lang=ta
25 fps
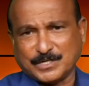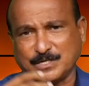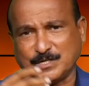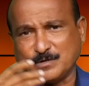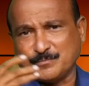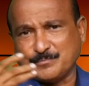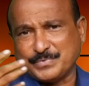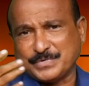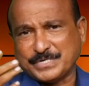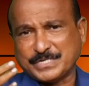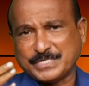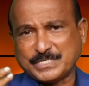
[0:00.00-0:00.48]

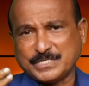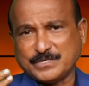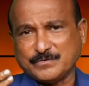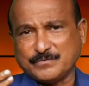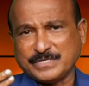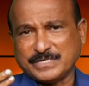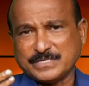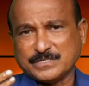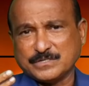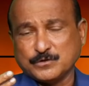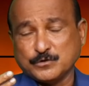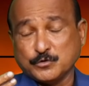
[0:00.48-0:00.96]
நான்
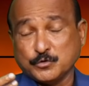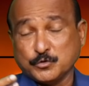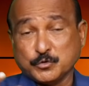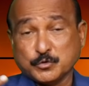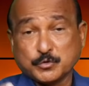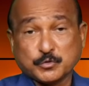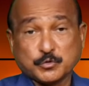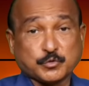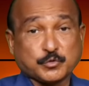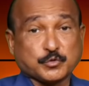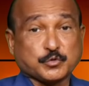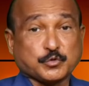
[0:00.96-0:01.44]
பெரியவன்
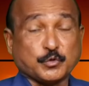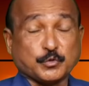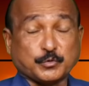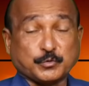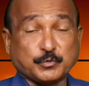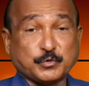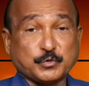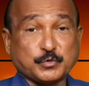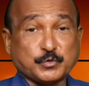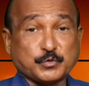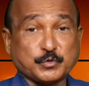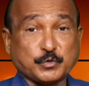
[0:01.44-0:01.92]

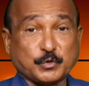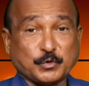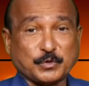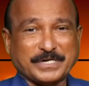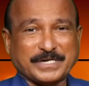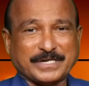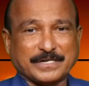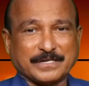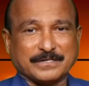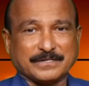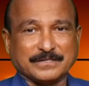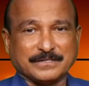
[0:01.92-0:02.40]
சொத்து
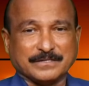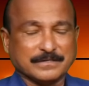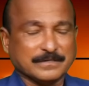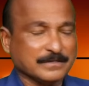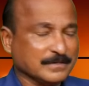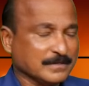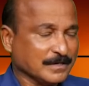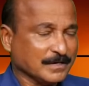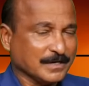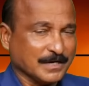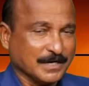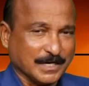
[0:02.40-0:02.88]
சுகம் இருக்குது
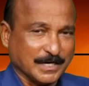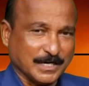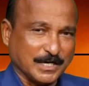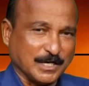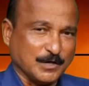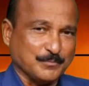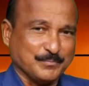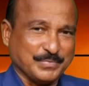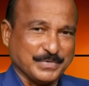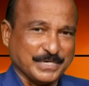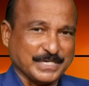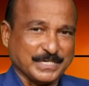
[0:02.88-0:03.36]

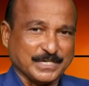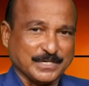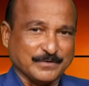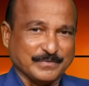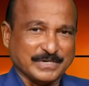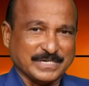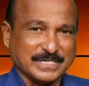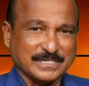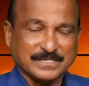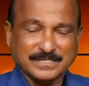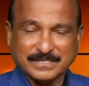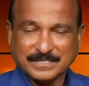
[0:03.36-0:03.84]
நான்
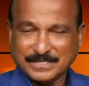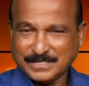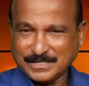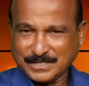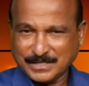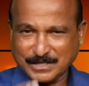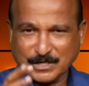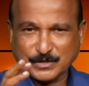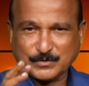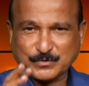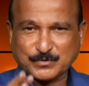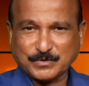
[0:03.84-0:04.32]
பெரியவன்
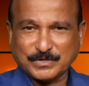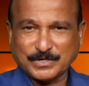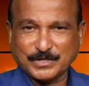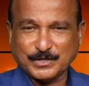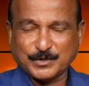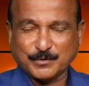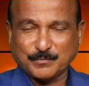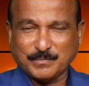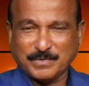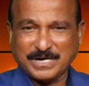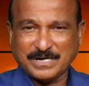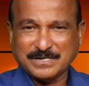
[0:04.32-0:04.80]
நான்
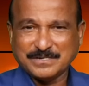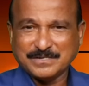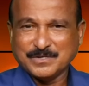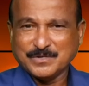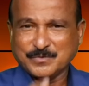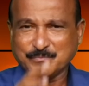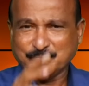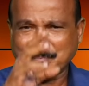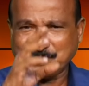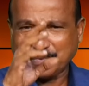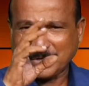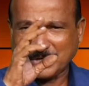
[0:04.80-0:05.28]
சொல்லட்டுமா
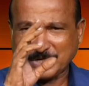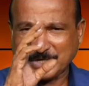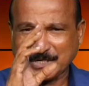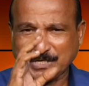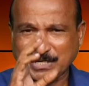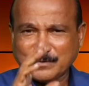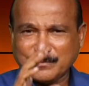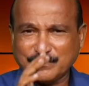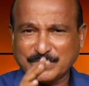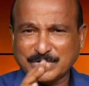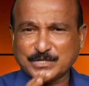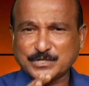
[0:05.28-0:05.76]

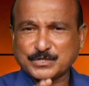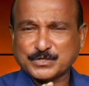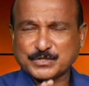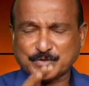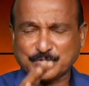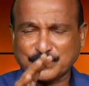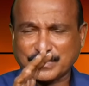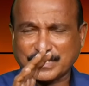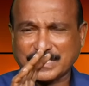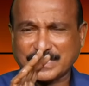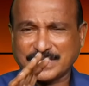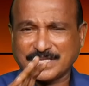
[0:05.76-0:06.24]
பெரியவன்
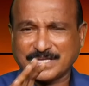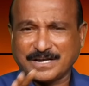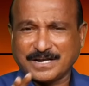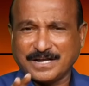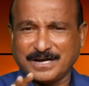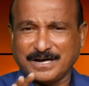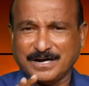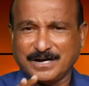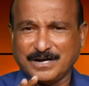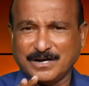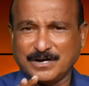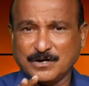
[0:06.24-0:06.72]

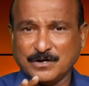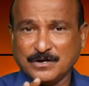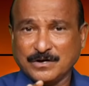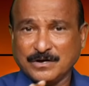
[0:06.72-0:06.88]
சொல்கிறதெல்லாம்